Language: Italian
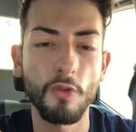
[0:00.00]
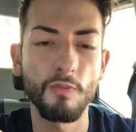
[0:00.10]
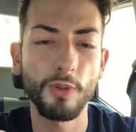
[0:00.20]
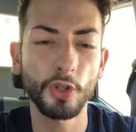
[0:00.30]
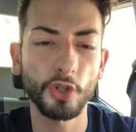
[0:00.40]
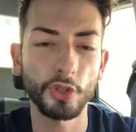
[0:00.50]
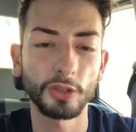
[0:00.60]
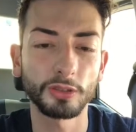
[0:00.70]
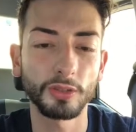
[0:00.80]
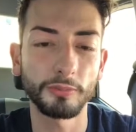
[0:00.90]
Un po'
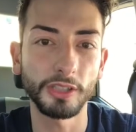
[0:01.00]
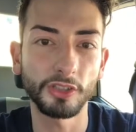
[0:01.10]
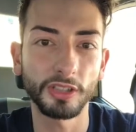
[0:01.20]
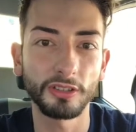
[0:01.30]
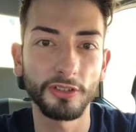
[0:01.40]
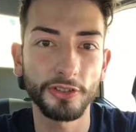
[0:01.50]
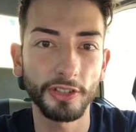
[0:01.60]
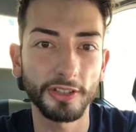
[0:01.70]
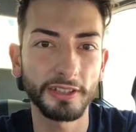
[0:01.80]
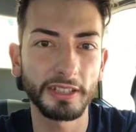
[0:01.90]
sciolto amici, non
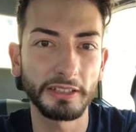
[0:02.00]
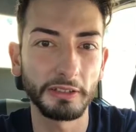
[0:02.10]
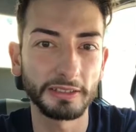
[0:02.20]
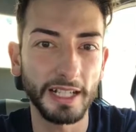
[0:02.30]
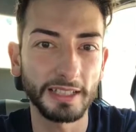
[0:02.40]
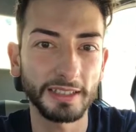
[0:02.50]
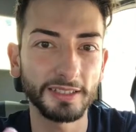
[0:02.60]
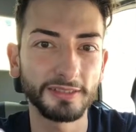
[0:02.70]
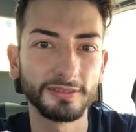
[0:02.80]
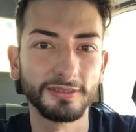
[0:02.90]
so se
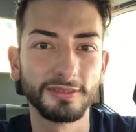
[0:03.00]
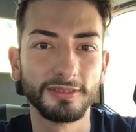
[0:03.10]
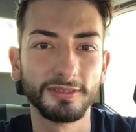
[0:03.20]
notate